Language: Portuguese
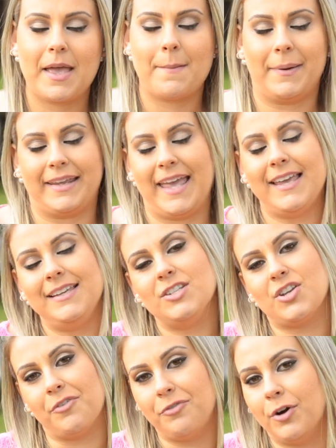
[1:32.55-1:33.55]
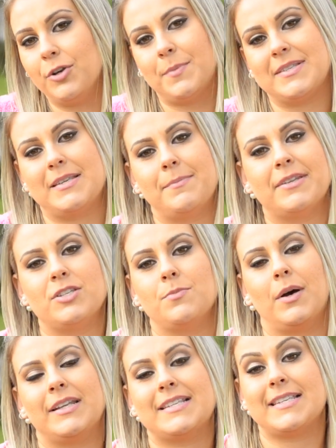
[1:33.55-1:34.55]
Para quem já foi numa semana de
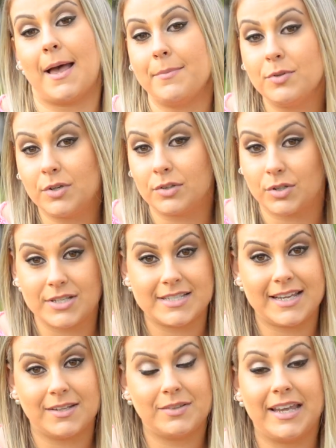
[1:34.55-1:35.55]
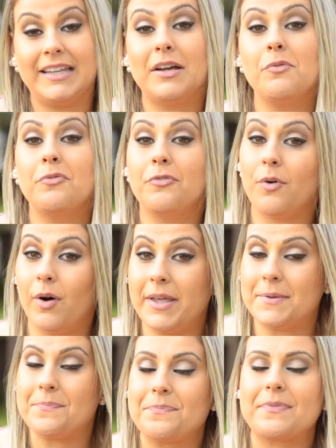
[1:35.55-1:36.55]
moda sabe do que eu estou dizendo, quem não
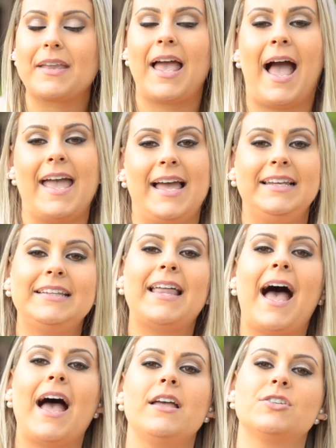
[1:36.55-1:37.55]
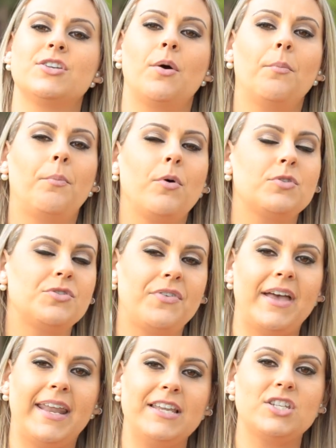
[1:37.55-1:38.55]
foi, a realidade é um pouco
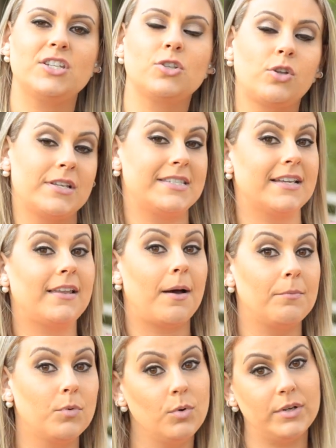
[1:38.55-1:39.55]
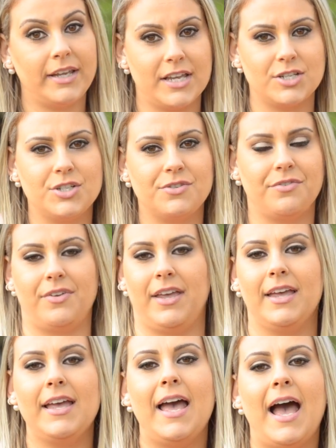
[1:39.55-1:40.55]
diferente de todo esse glamour que a gente vê.
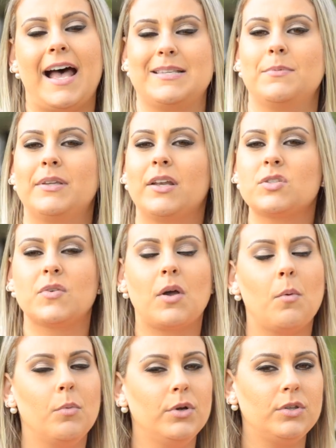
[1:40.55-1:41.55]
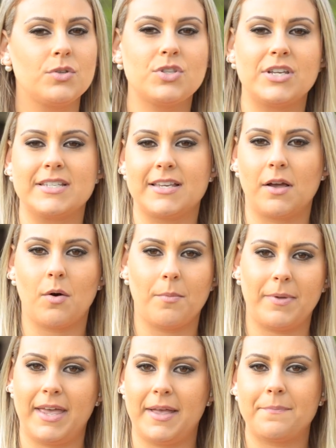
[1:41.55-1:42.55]
As modelos ficam muitos dias sem
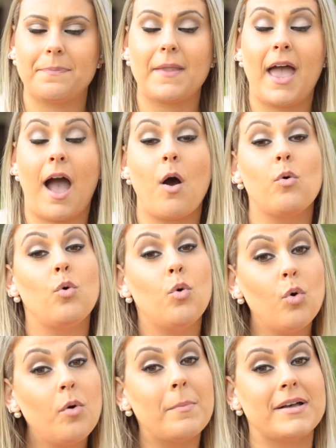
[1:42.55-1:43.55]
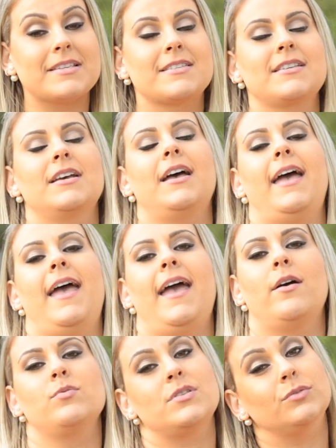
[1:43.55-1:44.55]
comer, algumas
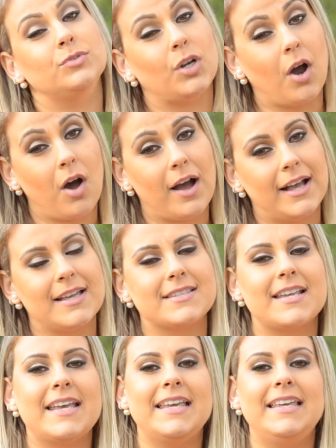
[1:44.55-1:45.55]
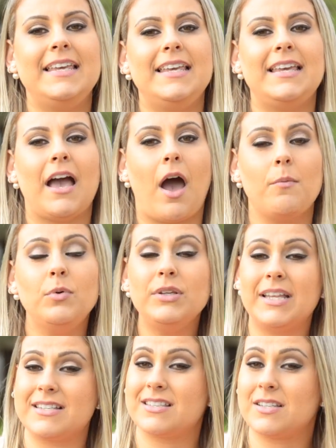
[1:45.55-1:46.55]
é, usam drogas e
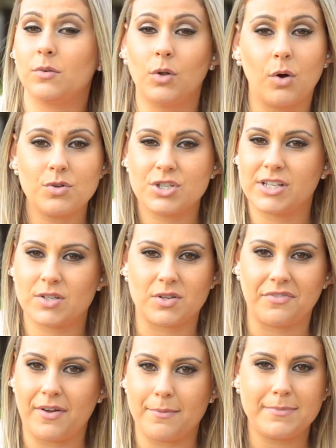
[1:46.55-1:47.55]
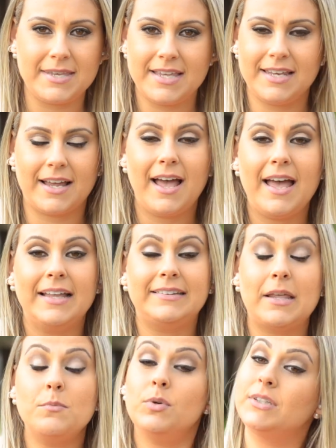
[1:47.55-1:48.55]
muitas estão longe da sua família,
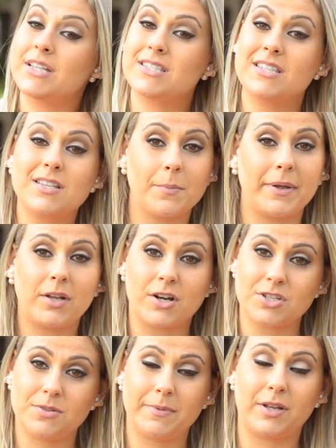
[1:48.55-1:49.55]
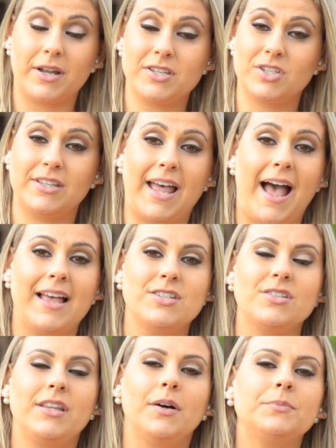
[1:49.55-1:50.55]
tem muitas que são menores, menores de
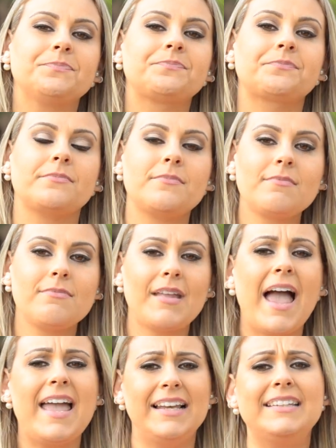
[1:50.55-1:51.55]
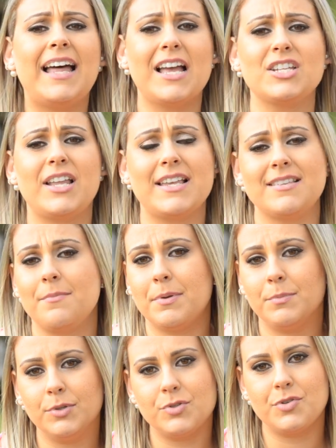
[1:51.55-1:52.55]
idade, então a realidade lá é
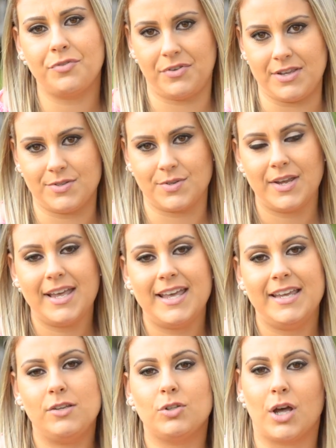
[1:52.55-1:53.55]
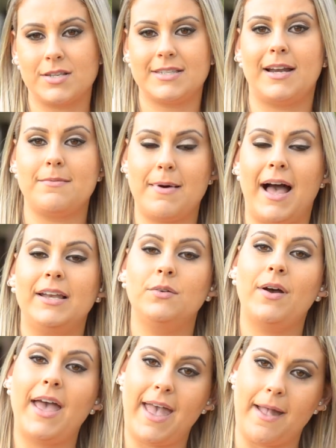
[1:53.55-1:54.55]
sempre muito difícil. E o nosso
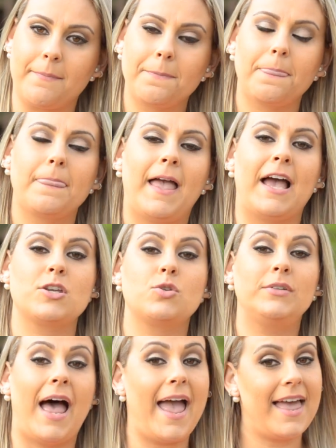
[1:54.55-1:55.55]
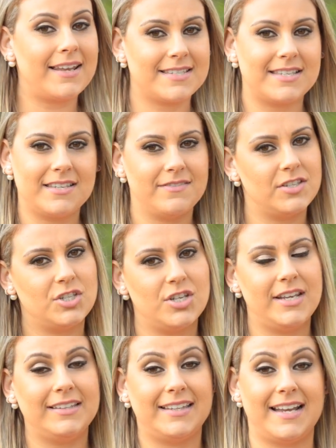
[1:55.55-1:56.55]
trabalho é ajudar elas a se
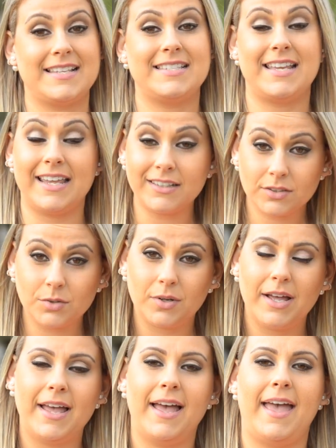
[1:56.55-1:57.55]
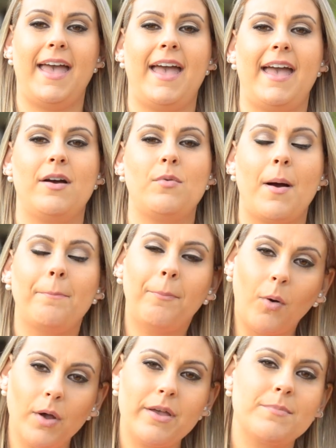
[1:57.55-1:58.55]
vestirem, trazendo é, um
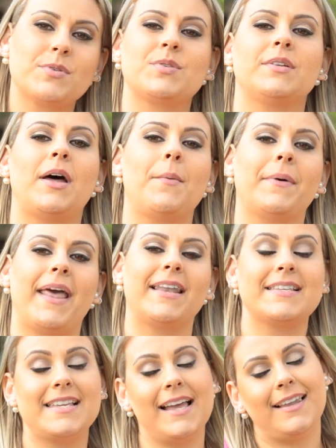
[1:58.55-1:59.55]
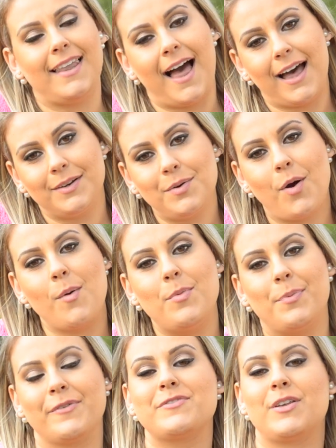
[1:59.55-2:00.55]
apoio emocional para elas e, é claro,
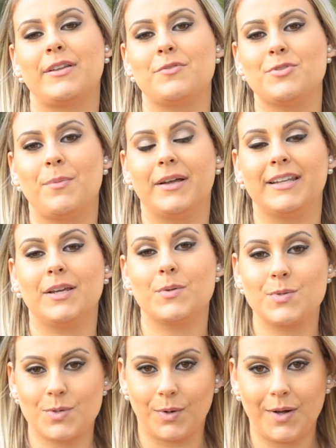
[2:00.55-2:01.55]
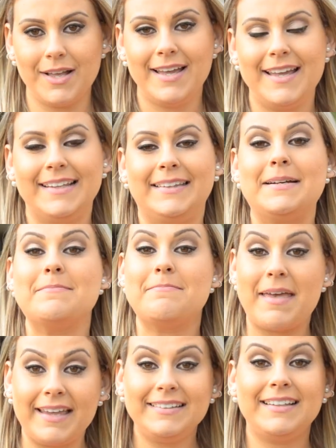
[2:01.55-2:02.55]
como profissional de moda que eu sou,
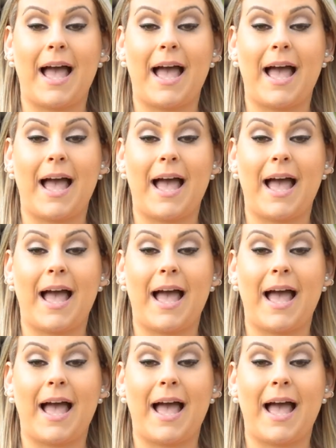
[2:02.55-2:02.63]
também